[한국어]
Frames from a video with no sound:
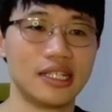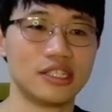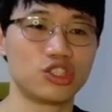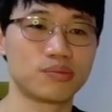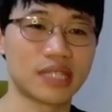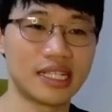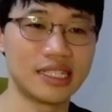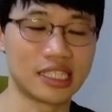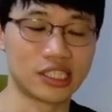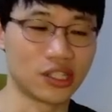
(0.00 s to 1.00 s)
춥다는
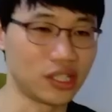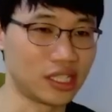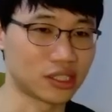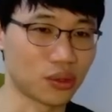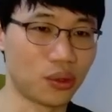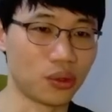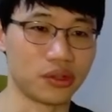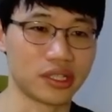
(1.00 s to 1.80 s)
얘기죠. It is cold.